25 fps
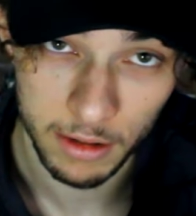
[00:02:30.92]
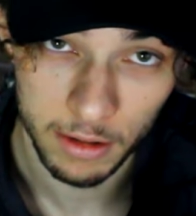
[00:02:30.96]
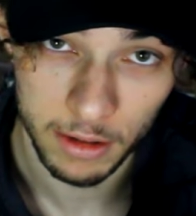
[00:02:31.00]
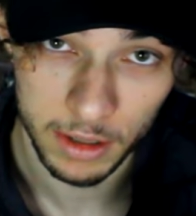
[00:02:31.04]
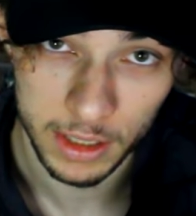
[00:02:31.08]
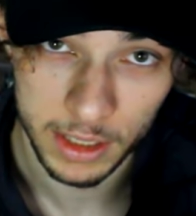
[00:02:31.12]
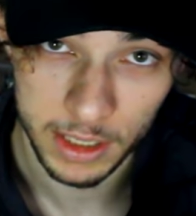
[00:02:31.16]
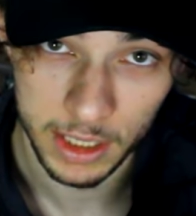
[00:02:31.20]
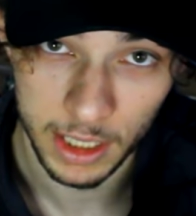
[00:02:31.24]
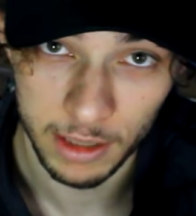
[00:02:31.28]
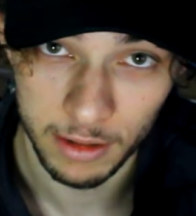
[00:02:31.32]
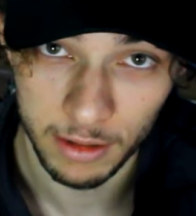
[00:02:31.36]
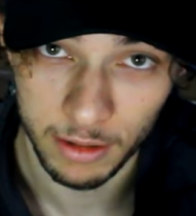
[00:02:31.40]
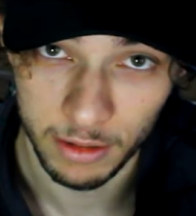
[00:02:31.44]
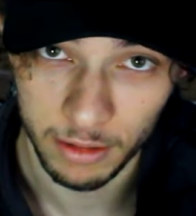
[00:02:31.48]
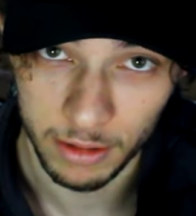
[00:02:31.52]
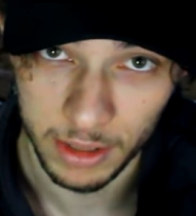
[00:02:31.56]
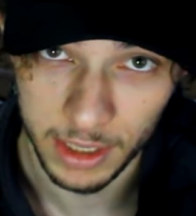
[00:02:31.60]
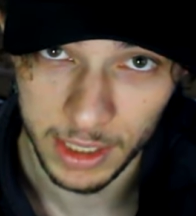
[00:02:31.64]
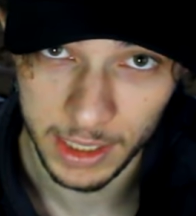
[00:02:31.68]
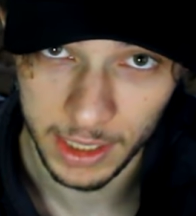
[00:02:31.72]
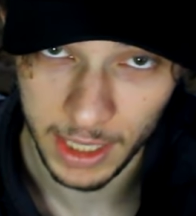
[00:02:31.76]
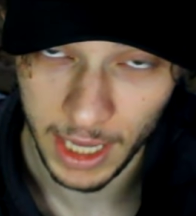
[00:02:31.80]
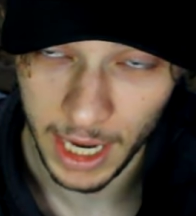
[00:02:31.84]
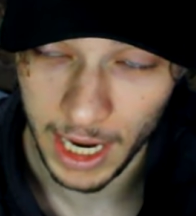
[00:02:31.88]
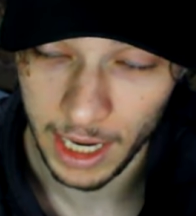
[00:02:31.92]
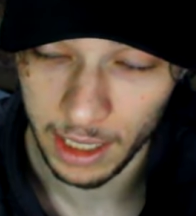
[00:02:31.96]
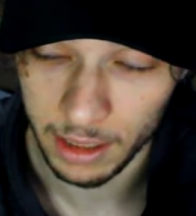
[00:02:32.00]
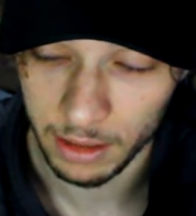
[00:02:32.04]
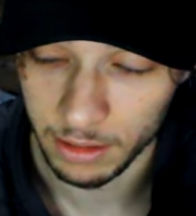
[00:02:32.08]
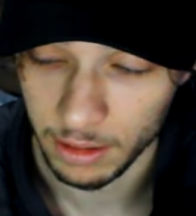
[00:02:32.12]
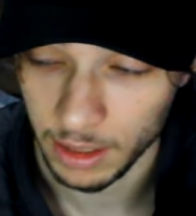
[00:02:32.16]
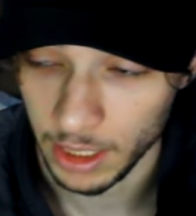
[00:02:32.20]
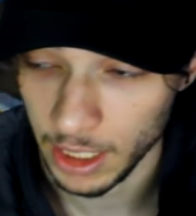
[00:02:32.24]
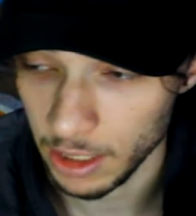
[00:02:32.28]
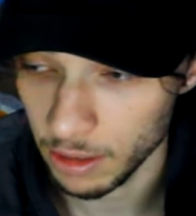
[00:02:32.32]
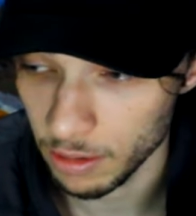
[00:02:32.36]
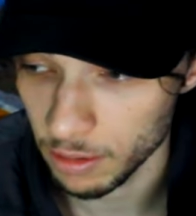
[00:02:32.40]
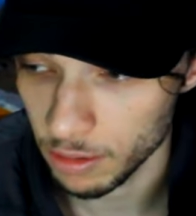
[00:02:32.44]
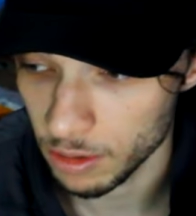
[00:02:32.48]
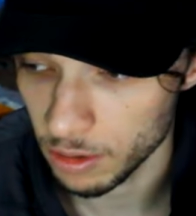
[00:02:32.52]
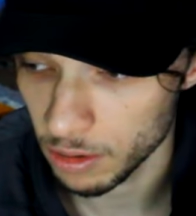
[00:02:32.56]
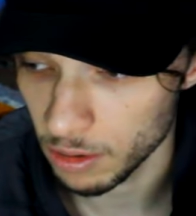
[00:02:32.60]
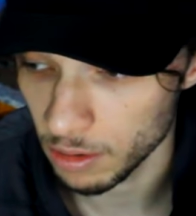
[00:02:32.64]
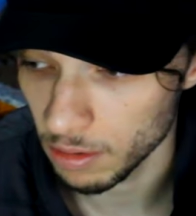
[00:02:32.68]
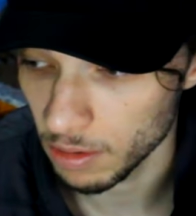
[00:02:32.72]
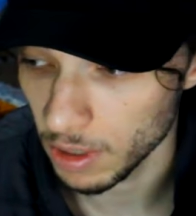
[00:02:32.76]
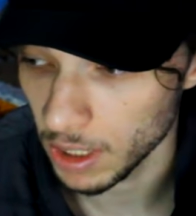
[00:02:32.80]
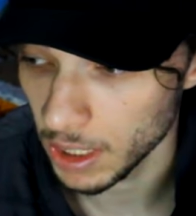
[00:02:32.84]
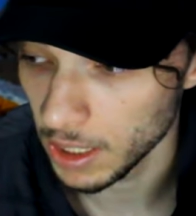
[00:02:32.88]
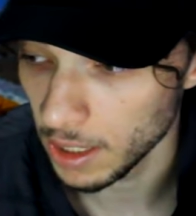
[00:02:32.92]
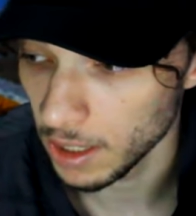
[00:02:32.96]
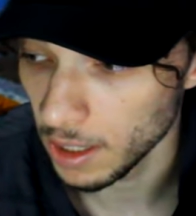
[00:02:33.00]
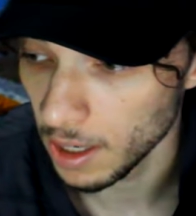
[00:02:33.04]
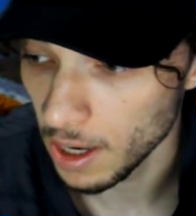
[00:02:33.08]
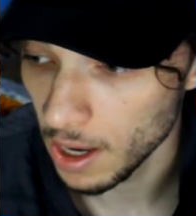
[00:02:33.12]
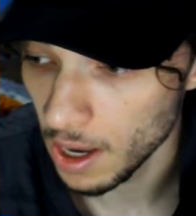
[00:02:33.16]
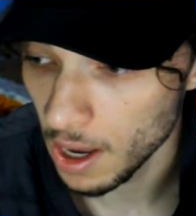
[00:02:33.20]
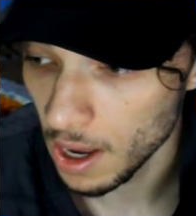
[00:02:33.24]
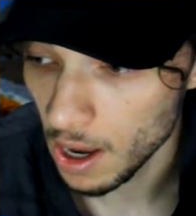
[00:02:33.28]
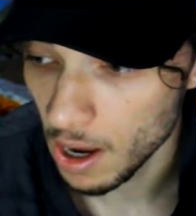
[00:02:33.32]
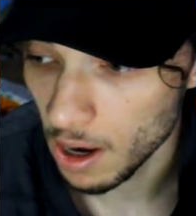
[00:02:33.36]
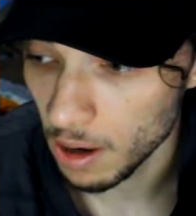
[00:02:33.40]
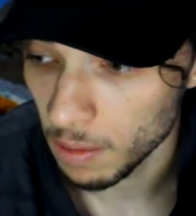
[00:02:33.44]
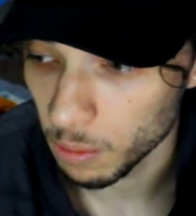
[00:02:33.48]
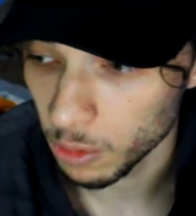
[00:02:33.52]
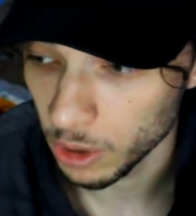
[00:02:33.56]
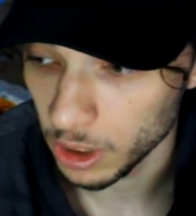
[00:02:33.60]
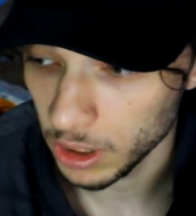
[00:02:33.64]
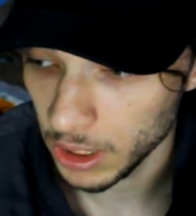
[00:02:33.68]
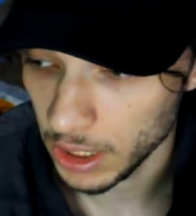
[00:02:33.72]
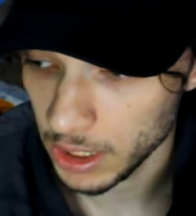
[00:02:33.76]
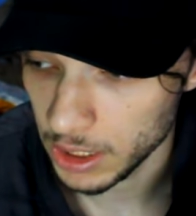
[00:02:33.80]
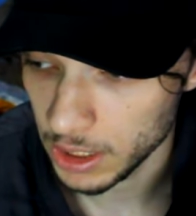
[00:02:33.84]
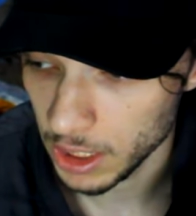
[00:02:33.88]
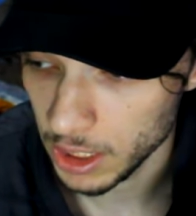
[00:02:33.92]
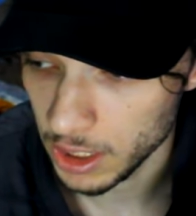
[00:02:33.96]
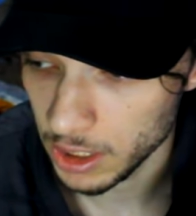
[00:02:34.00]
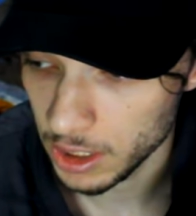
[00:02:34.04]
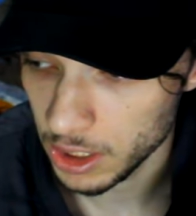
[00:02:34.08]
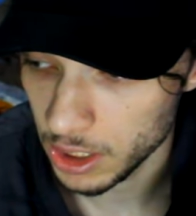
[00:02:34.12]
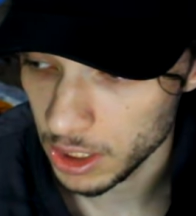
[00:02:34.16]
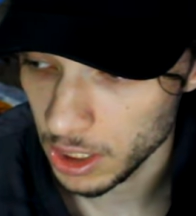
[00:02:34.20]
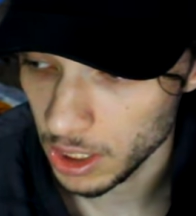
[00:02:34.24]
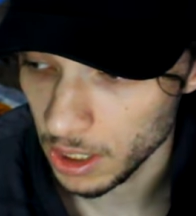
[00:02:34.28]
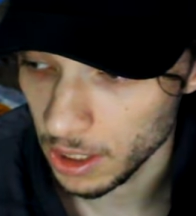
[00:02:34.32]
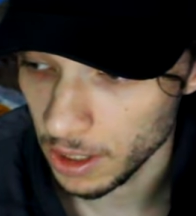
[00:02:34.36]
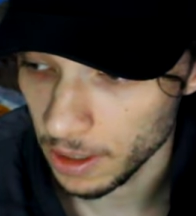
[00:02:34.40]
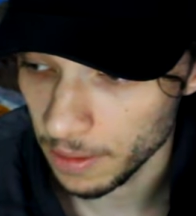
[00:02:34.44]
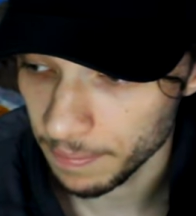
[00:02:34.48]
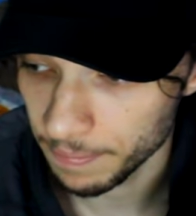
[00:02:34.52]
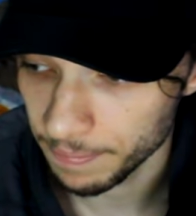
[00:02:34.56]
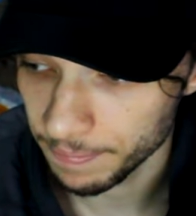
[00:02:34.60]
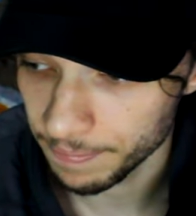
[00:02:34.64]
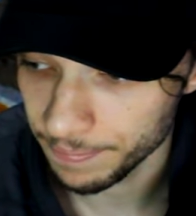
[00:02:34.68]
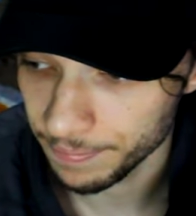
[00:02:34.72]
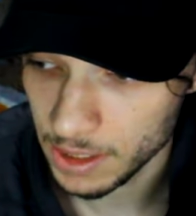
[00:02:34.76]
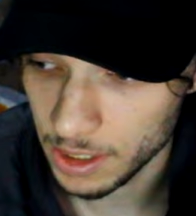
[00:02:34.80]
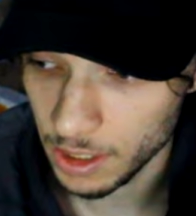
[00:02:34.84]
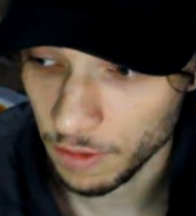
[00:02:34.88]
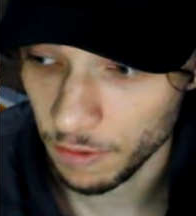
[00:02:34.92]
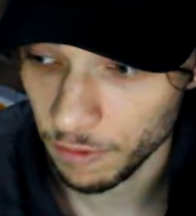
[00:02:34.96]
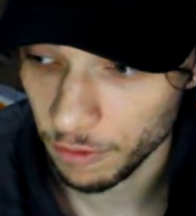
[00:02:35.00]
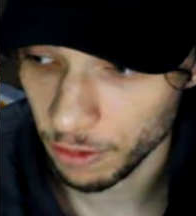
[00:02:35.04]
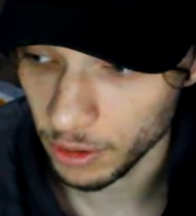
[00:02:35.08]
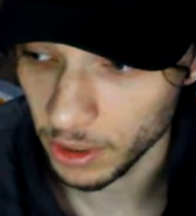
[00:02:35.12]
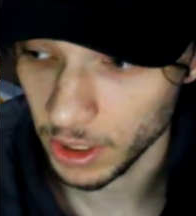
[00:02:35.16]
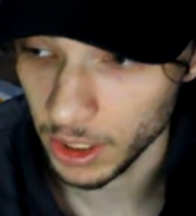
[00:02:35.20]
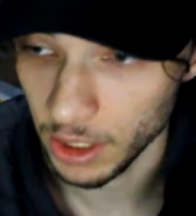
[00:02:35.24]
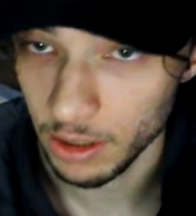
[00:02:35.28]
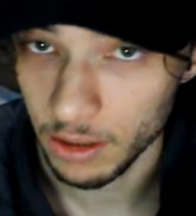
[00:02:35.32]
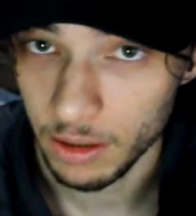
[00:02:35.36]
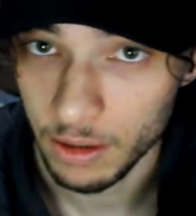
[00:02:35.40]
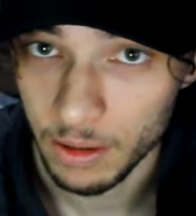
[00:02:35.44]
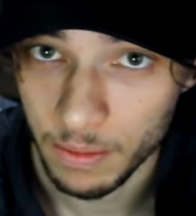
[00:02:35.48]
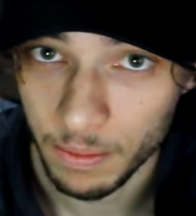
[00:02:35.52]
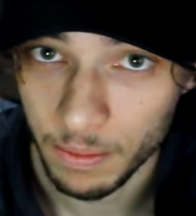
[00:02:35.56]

acontecendo no estado, né, no sul aí. Muita gente se fudeu